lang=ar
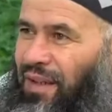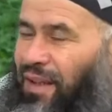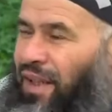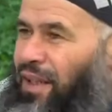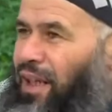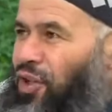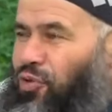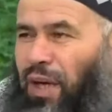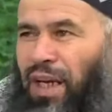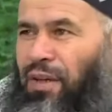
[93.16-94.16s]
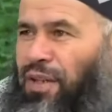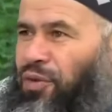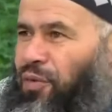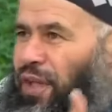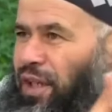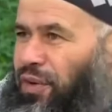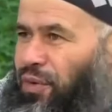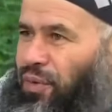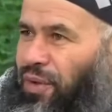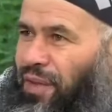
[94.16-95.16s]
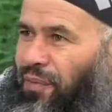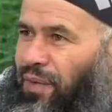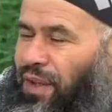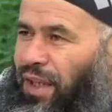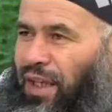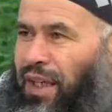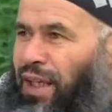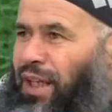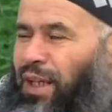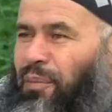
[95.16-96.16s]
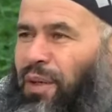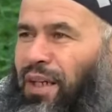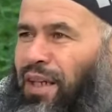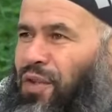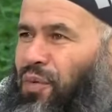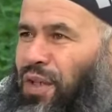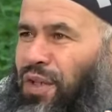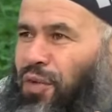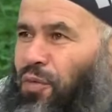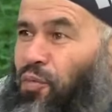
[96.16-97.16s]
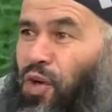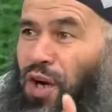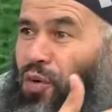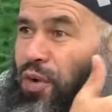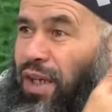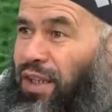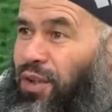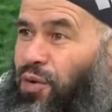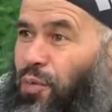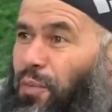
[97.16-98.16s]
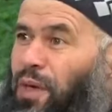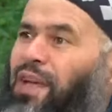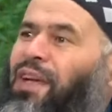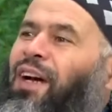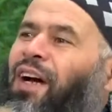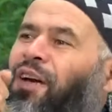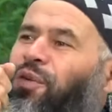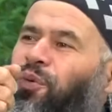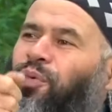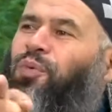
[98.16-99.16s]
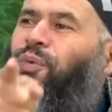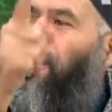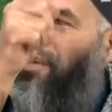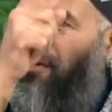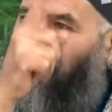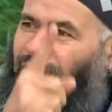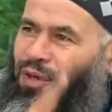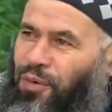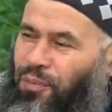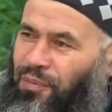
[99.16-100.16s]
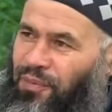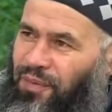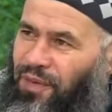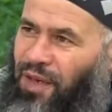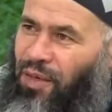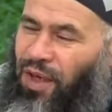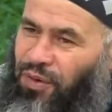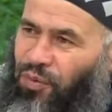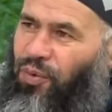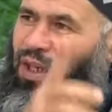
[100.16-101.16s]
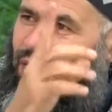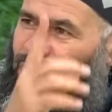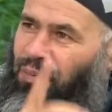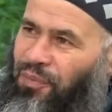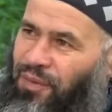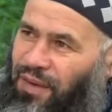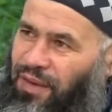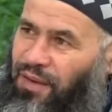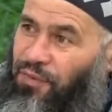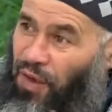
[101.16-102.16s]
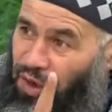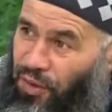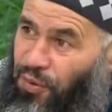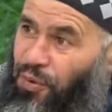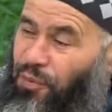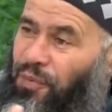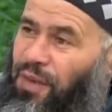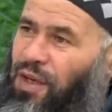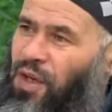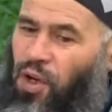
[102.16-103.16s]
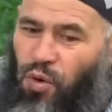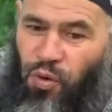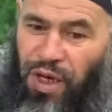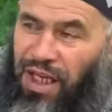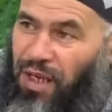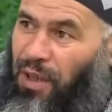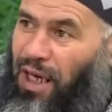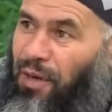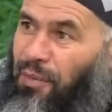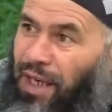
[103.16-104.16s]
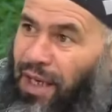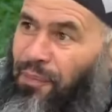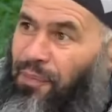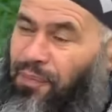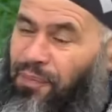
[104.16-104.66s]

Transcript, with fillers: لأن الله سبحانه عز وجل في آية أخرى قال إن من أزواجكم وأولادكم عدو لكم وعدوا لكم فاحذروهم هناك من الأبناء